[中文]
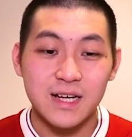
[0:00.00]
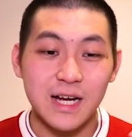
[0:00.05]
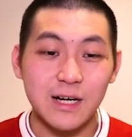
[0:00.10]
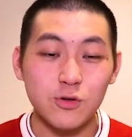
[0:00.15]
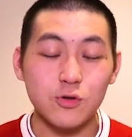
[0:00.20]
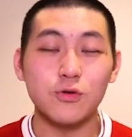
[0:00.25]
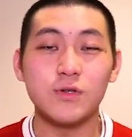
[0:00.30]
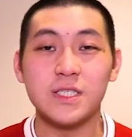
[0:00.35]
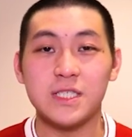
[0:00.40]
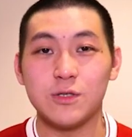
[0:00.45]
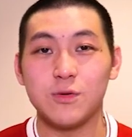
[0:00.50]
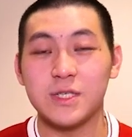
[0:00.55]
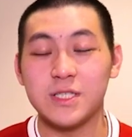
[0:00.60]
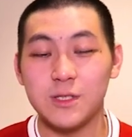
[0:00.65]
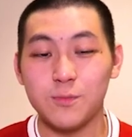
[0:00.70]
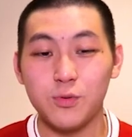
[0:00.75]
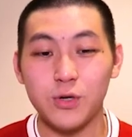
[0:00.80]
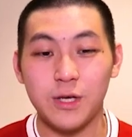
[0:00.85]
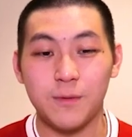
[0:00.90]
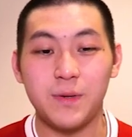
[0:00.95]
那如果喜欢这
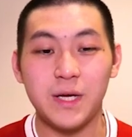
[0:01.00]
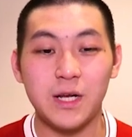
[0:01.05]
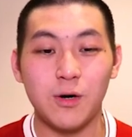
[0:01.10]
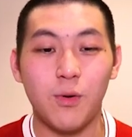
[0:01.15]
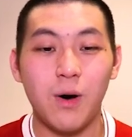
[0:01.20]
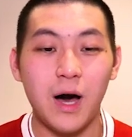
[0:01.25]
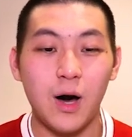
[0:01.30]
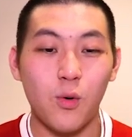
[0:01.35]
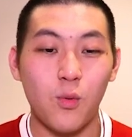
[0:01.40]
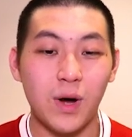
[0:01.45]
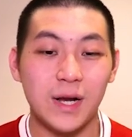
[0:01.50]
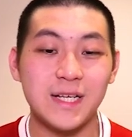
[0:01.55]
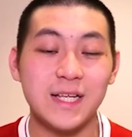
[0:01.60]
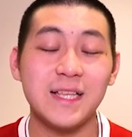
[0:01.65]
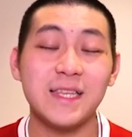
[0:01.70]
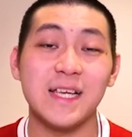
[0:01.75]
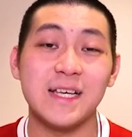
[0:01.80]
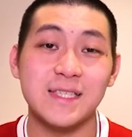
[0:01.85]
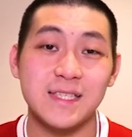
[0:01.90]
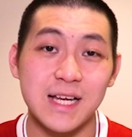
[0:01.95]
部影片的话，欢
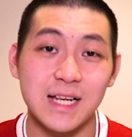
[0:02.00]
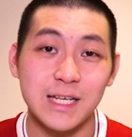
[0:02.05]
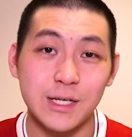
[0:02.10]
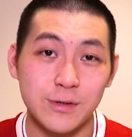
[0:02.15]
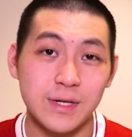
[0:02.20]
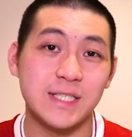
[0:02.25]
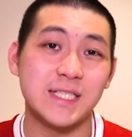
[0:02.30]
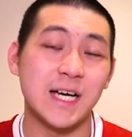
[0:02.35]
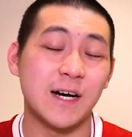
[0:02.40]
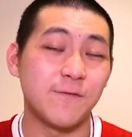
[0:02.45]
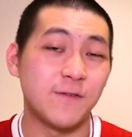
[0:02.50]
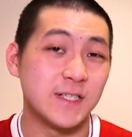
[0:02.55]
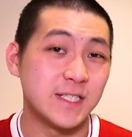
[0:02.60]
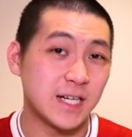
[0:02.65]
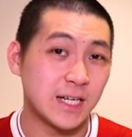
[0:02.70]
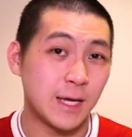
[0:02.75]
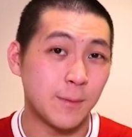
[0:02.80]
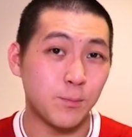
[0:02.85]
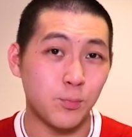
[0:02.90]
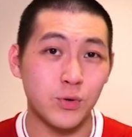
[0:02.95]
迎点赞、留言、加分
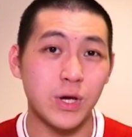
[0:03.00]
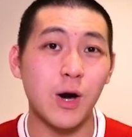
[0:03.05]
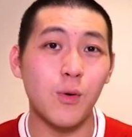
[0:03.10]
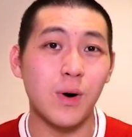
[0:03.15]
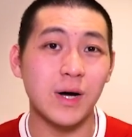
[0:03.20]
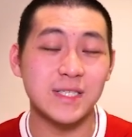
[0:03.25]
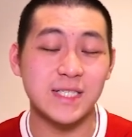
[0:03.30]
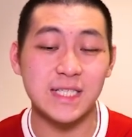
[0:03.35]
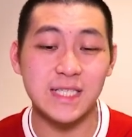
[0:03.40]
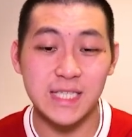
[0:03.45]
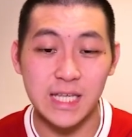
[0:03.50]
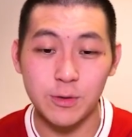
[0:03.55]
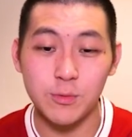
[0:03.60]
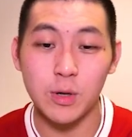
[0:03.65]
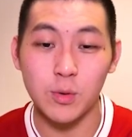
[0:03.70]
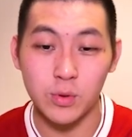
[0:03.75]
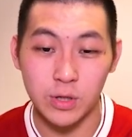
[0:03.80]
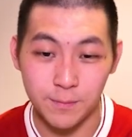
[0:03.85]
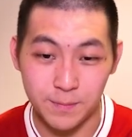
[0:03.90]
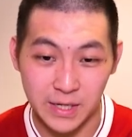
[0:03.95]
享，也不要忘记订阅
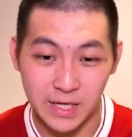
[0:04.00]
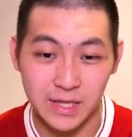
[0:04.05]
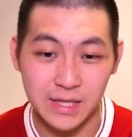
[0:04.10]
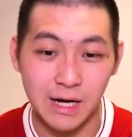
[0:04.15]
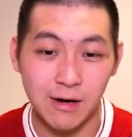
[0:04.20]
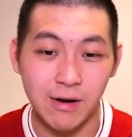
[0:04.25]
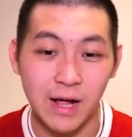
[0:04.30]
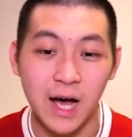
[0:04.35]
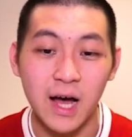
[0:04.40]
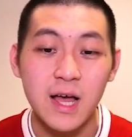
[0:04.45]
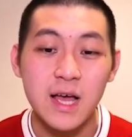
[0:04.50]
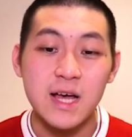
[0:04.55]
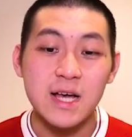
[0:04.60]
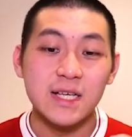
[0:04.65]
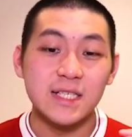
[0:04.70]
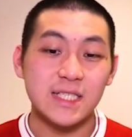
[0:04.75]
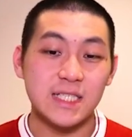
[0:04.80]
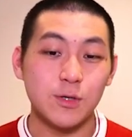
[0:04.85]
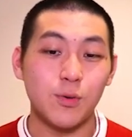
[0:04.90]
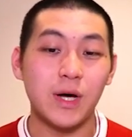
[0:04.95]
我的频道啦。
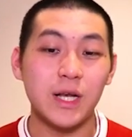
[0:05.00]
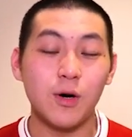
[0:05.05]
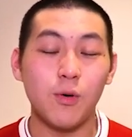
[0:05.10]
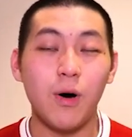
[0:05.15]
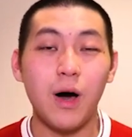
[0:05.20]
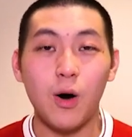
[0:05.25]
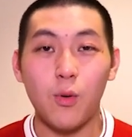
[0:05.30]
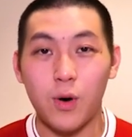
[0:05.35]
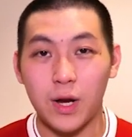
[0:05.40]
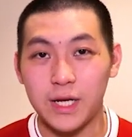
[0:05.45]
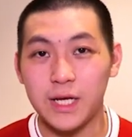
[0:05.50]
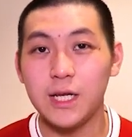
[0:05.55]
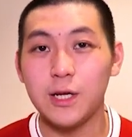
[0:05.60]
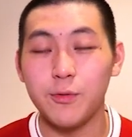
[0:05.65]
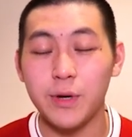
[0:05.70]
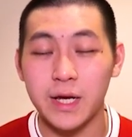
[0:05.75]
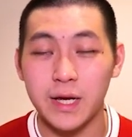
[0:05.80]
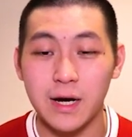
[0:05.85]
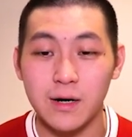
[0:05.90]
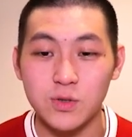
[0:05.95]
喜欢的话，欢迎留
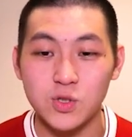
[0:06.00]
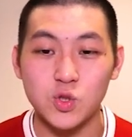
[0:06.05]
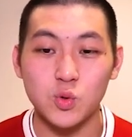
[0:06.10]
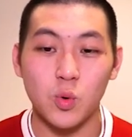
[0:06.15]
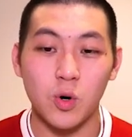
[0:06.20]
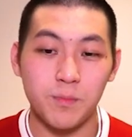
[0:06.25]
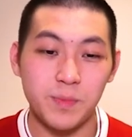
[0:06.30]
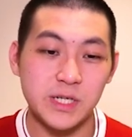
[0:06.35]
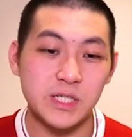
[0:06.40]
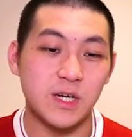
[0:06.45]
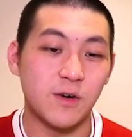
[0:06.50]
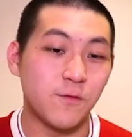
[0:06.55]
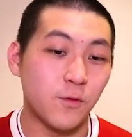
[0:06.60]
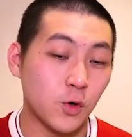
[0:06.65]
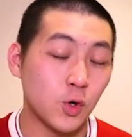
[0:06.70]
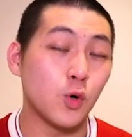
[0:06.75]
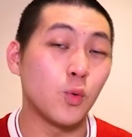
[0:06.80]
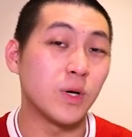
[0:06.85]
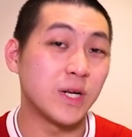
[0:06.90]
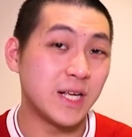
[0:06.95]
言告诉我，并且
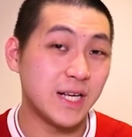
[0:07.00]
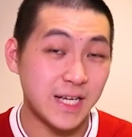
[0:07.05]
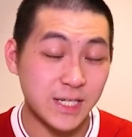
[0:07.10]
follow 我的